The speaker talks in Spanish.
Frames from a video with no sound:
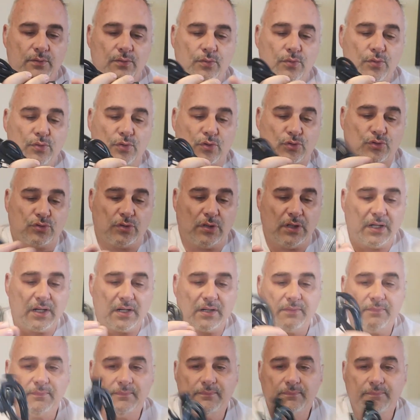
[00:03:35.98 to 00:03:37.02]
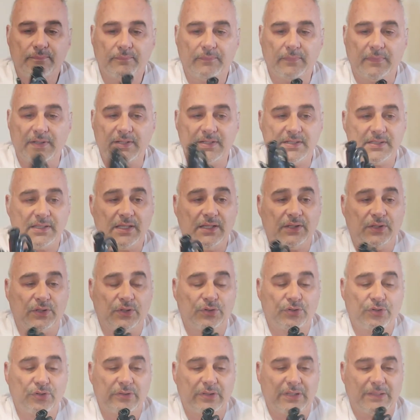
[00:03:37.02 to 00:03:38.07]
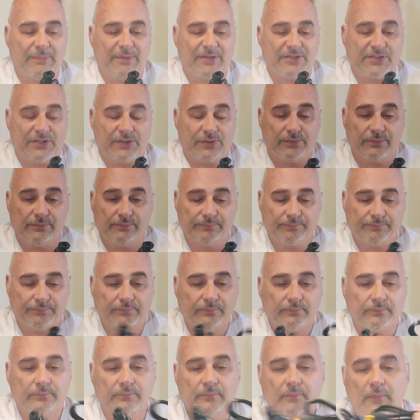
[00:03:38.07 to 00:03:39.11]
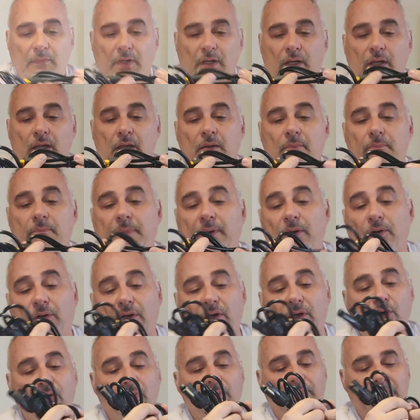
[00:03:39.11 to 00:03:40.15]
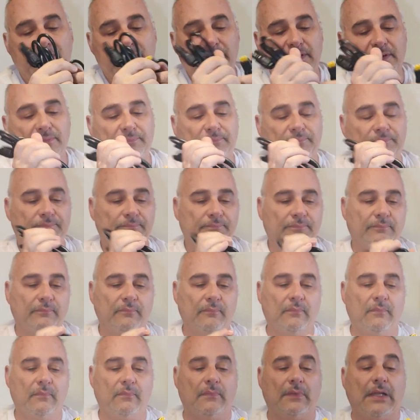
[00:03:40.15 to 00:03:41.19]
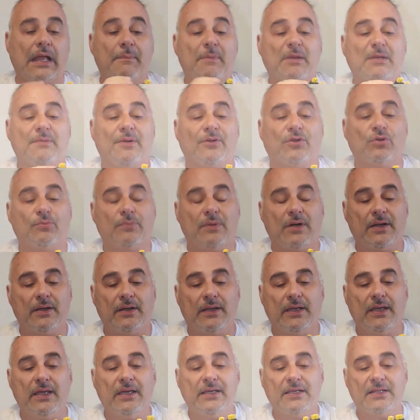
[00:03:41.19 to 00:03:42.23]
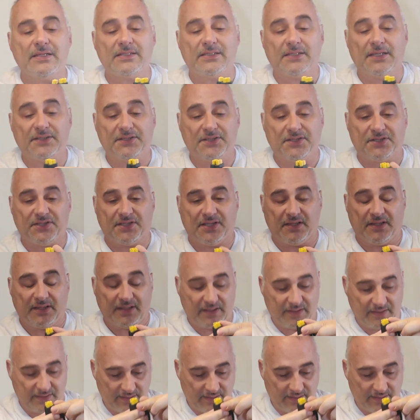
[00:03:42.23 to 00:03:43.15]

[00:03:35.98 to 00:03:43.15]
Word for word: uno solar, este y otro de mechero, pero que comparten la misma toma XT60.